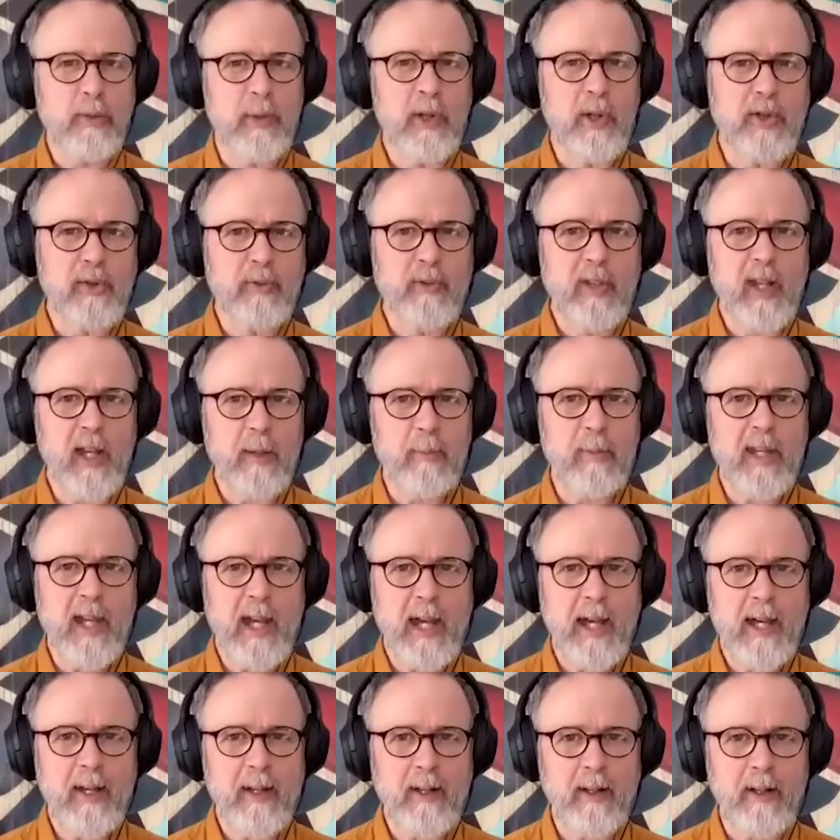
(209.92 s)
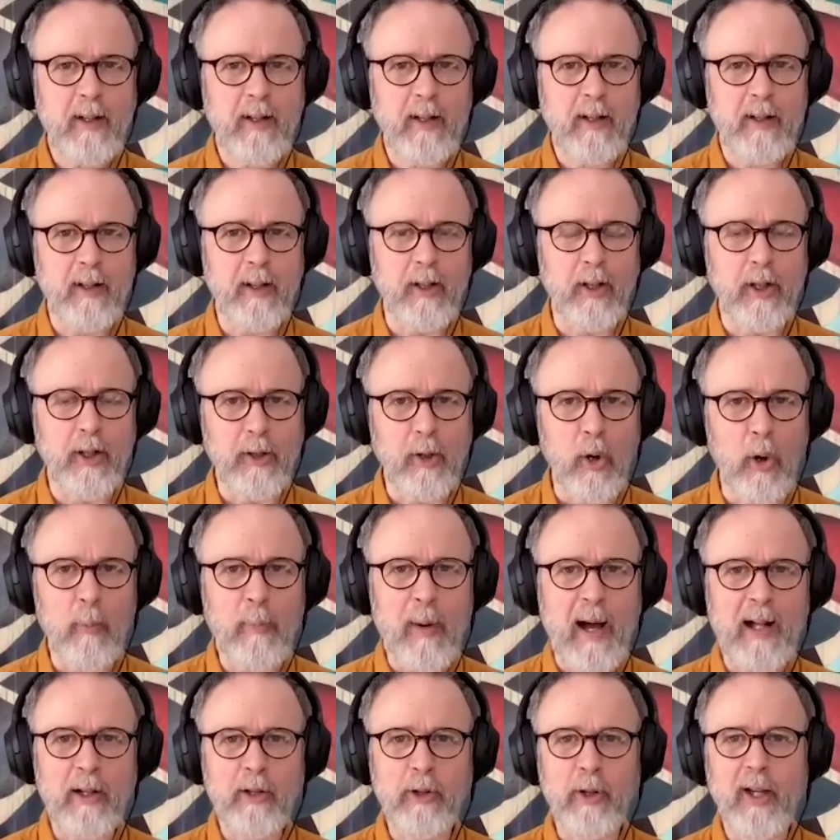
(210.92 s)
je me souviens bien, euh, on
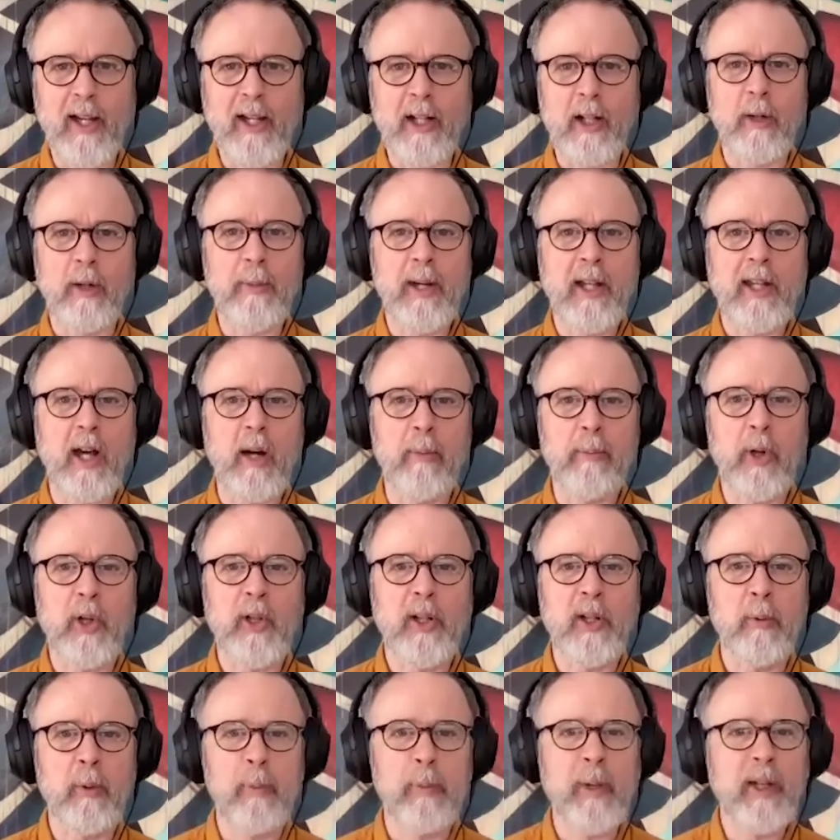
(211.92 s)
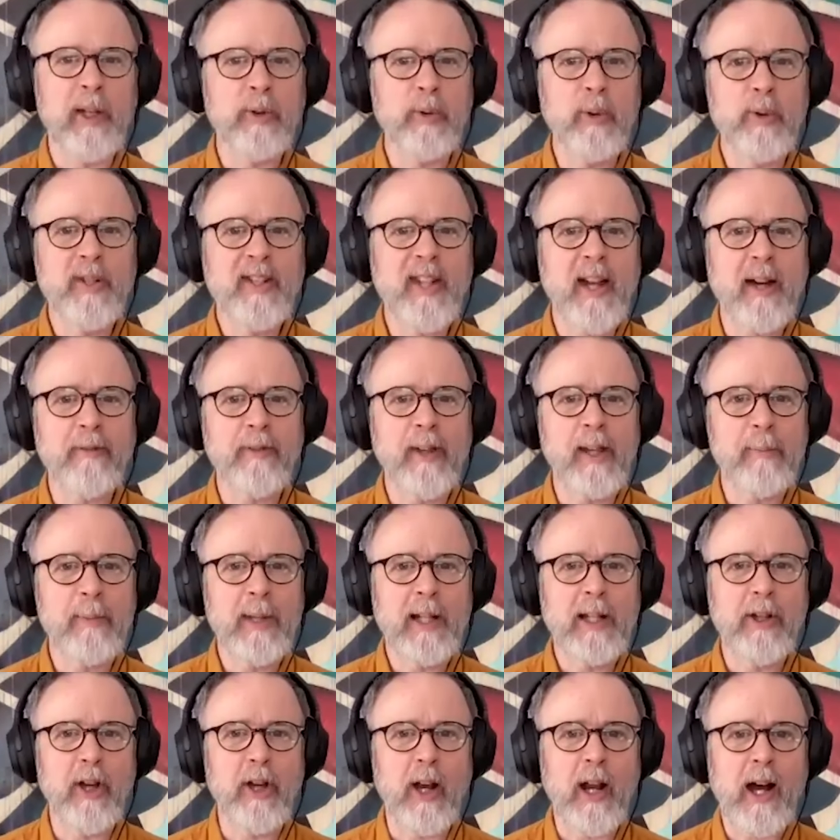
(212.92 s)
parle d'un règlement d'emprunt d'à peu près
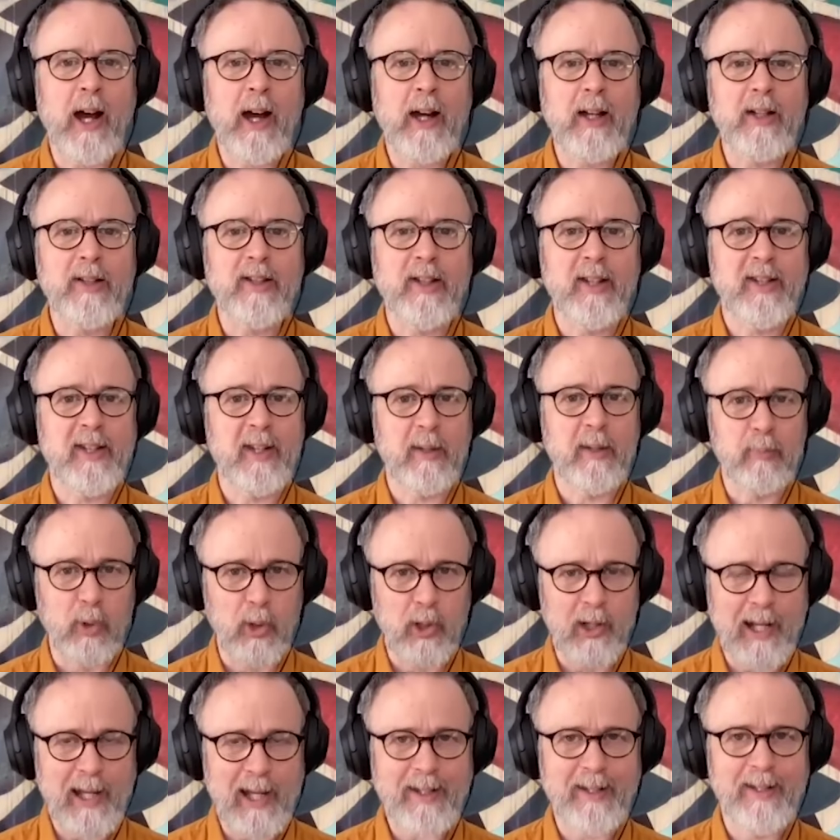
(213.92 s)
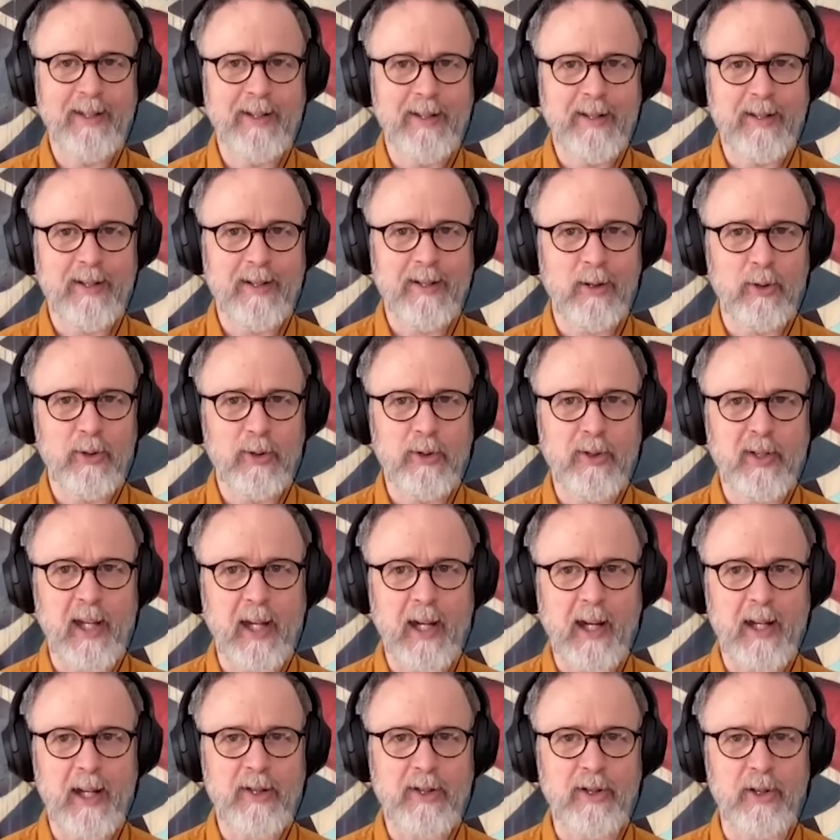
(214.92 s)
220 000 Ça, c'est pour l'acquisition du
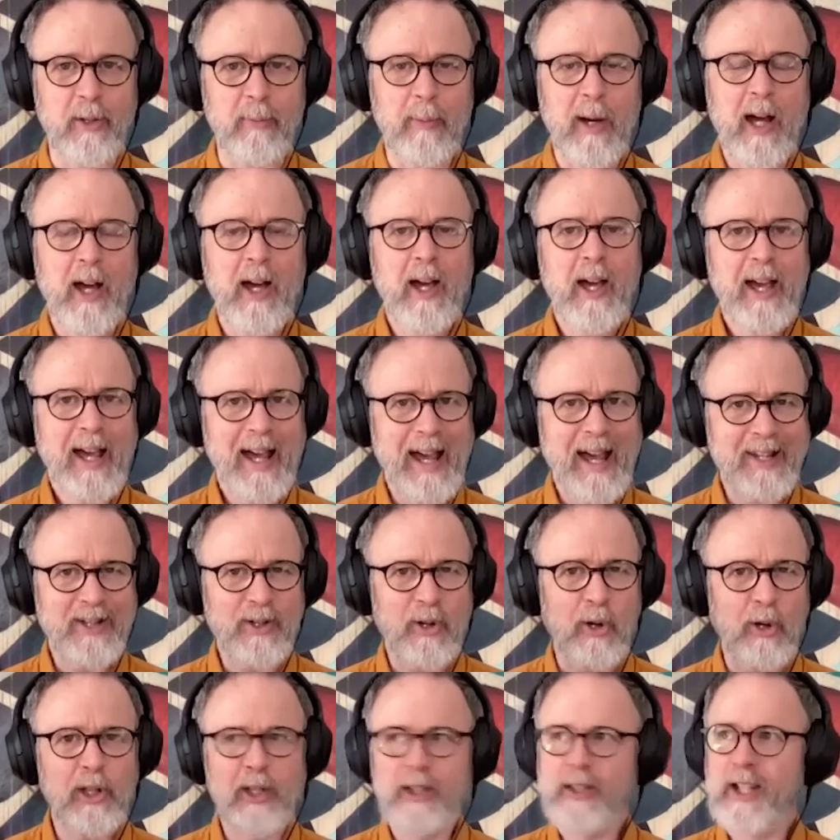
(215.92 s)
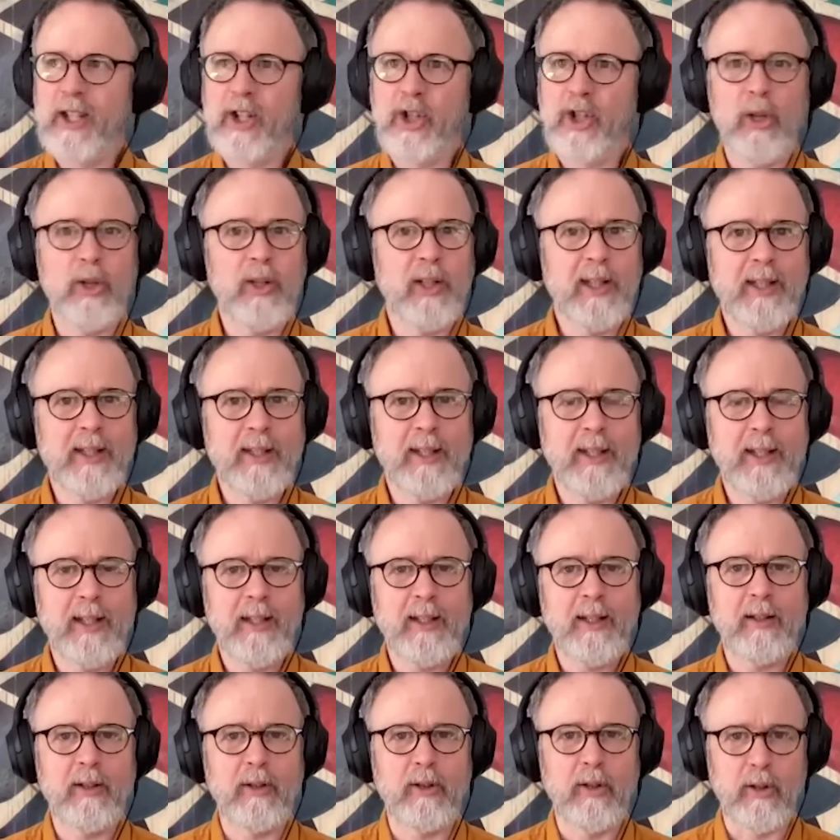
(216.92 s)
terrain seulement. Est-ce qu'on a déjà une
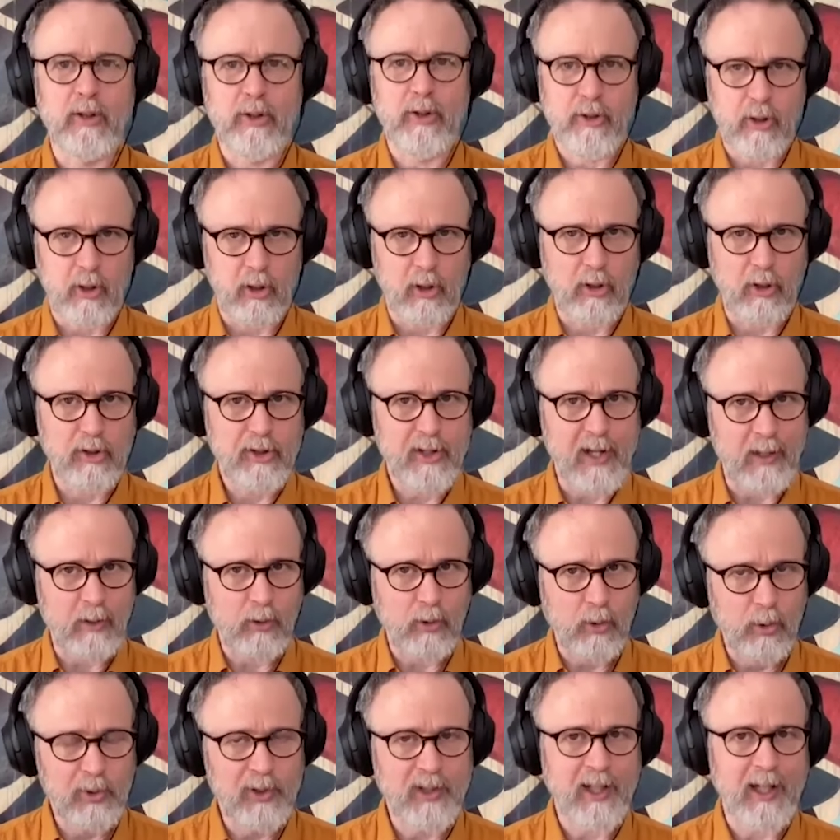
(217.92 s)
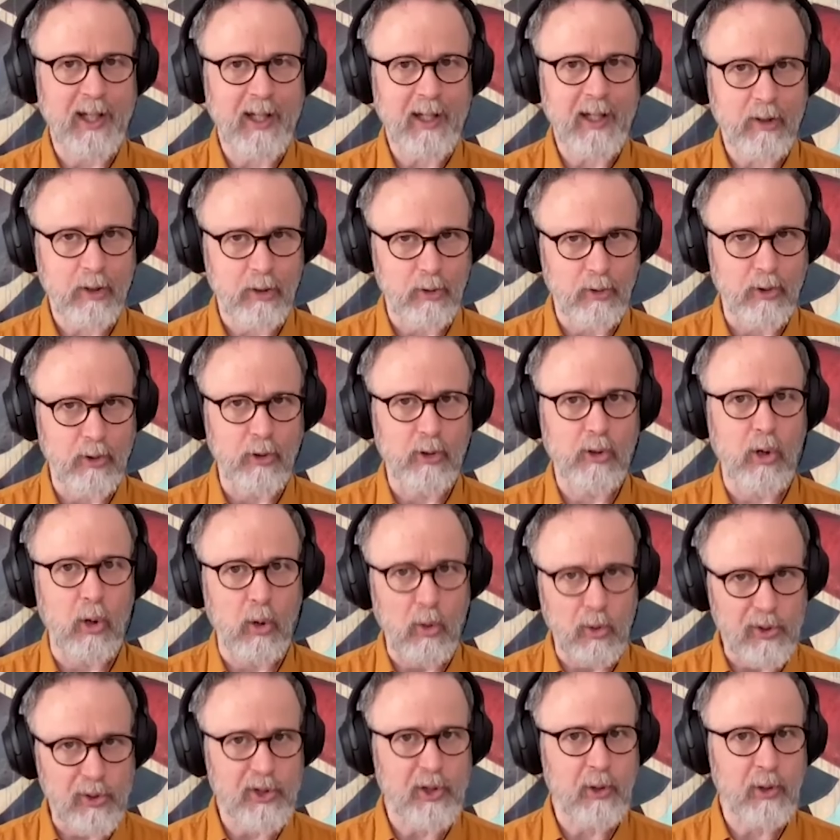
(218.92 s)
idée de ce que ça coûterait que de
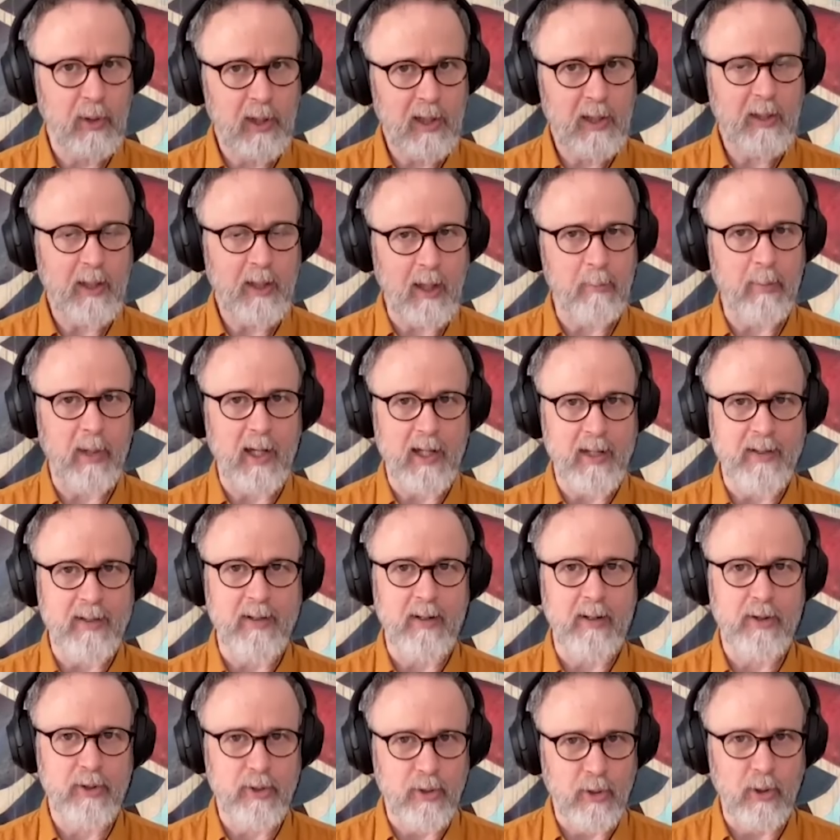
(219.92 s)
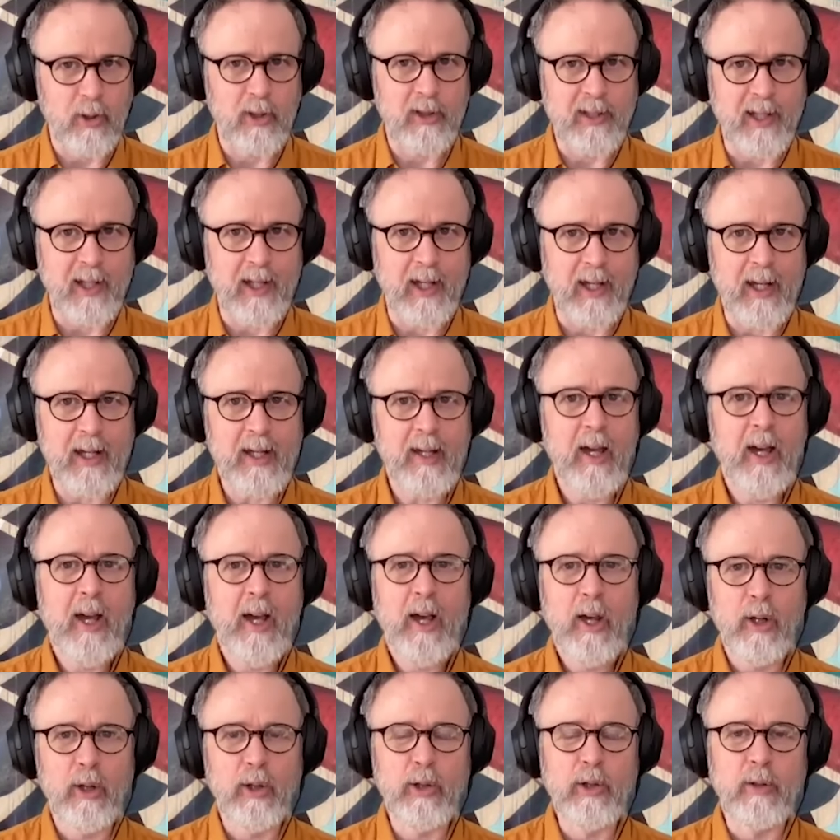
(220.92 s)
construire après ça sur le terrain
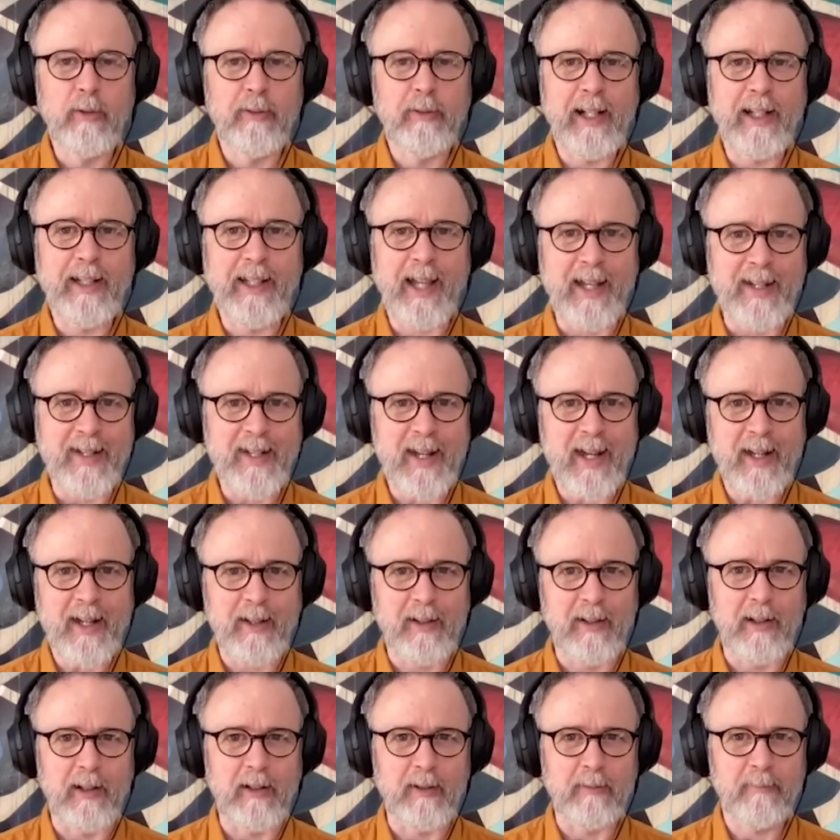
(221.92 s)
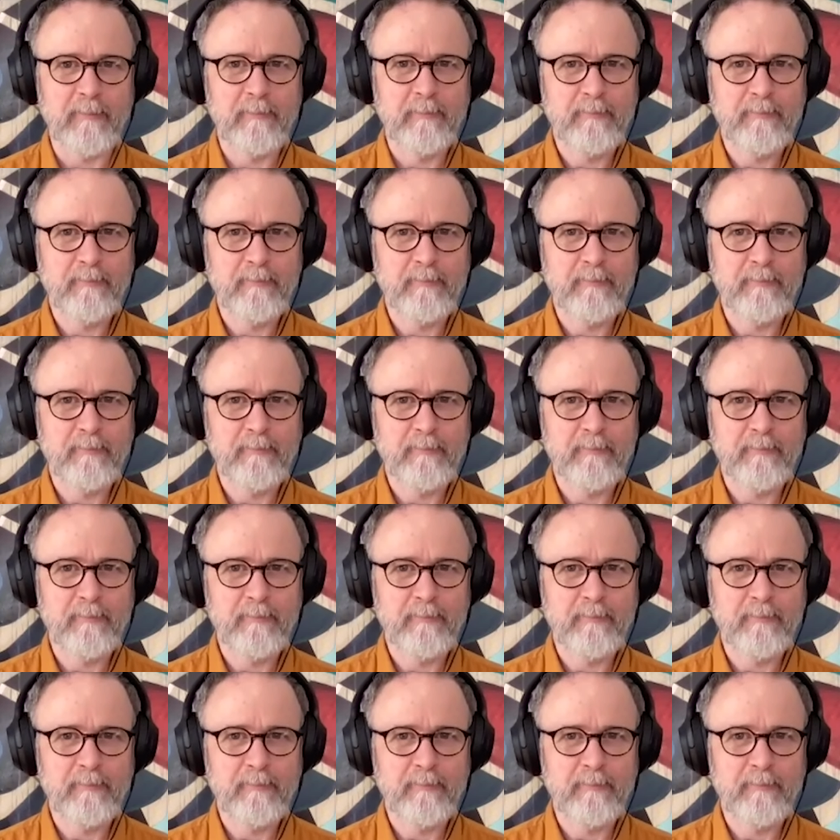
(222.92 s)
une nouvelle caserne?